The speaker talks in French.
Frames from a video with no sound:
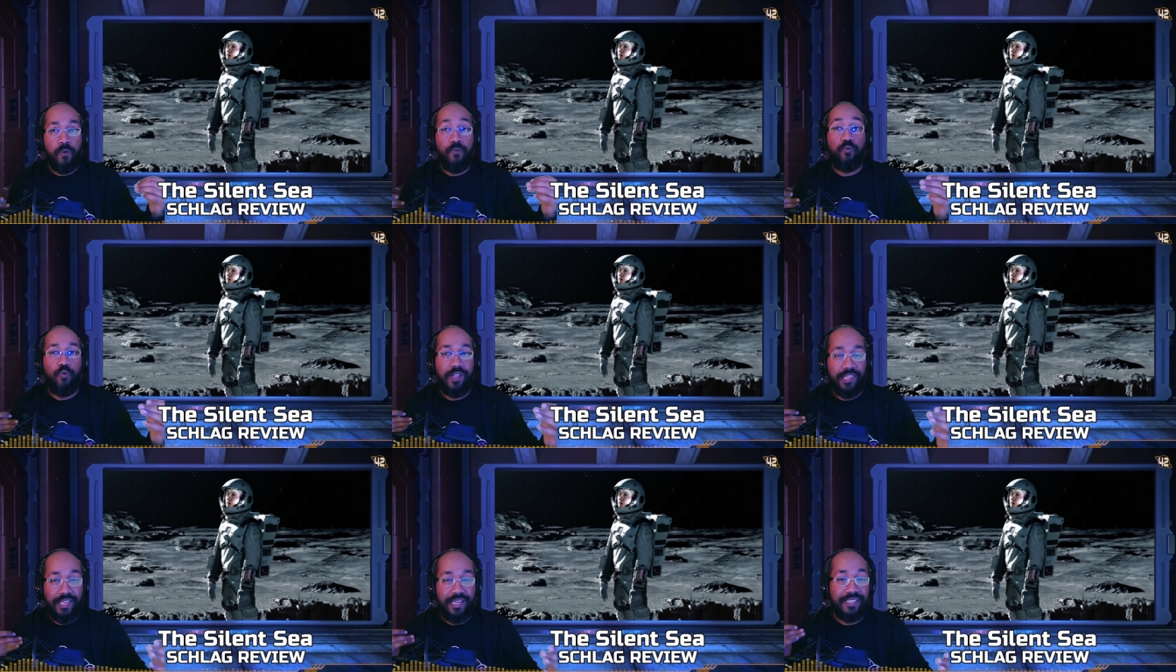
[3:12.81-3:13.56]
en
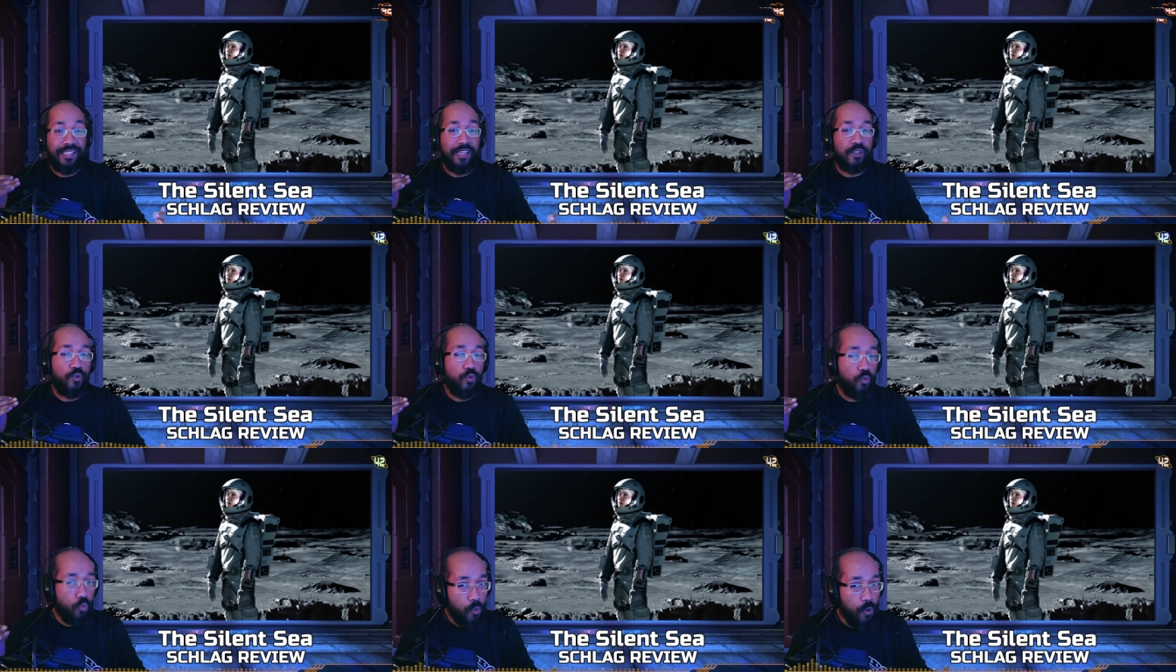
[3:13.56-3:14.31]
voie
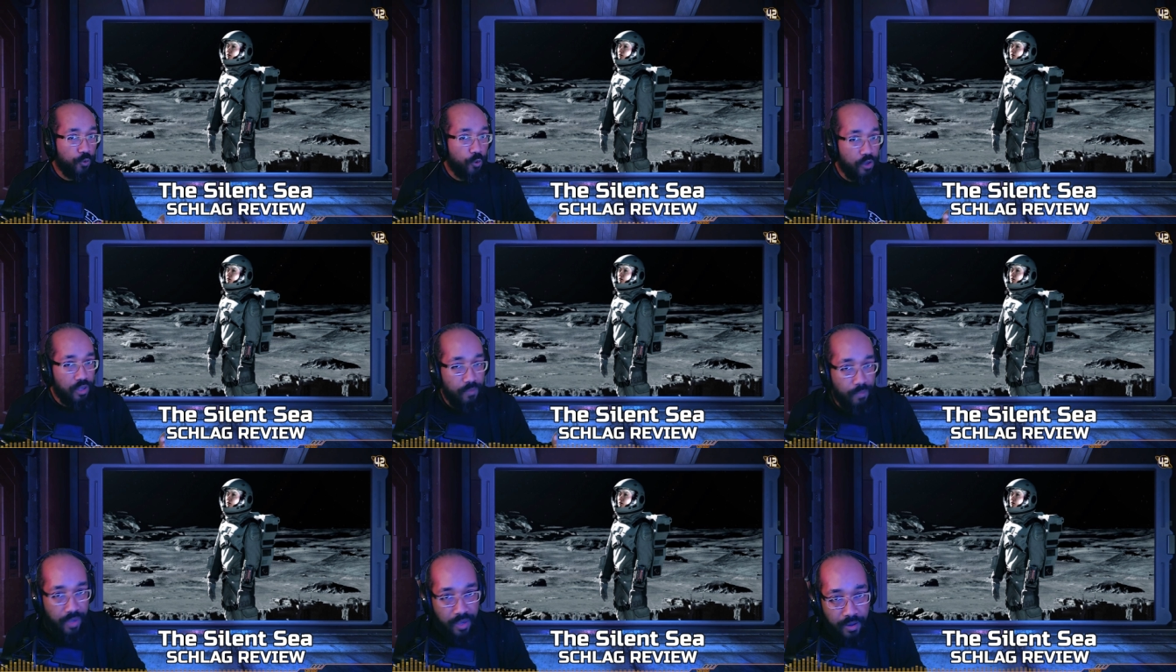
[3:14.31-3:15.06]
d'extinction entre
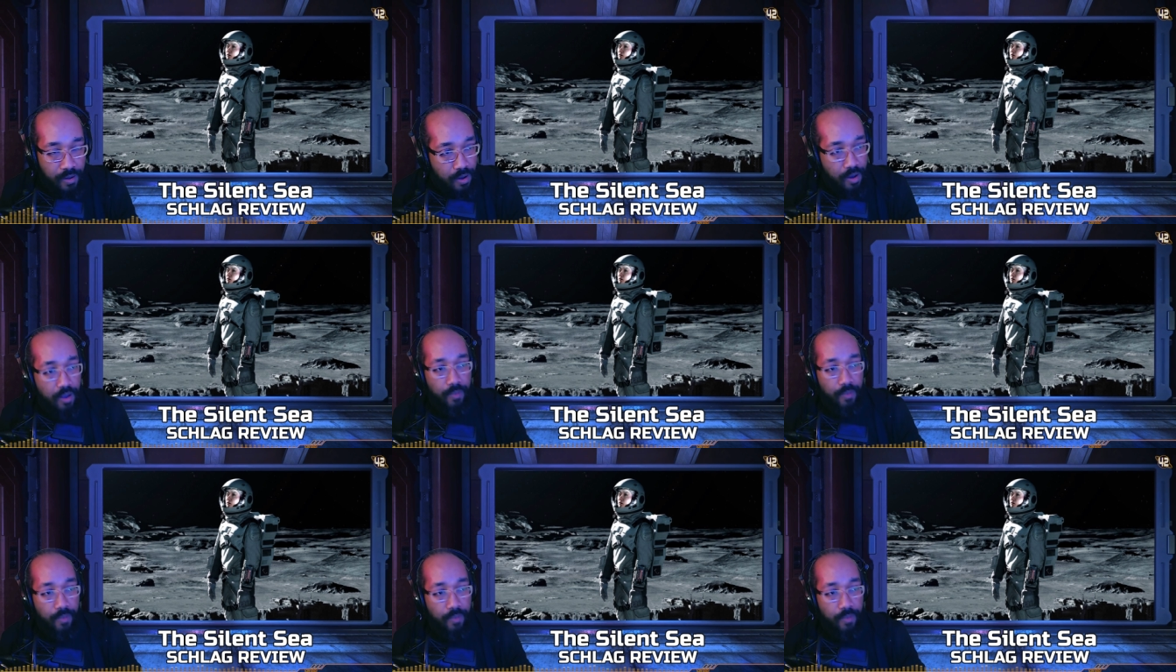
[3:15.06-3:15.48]
guillemets,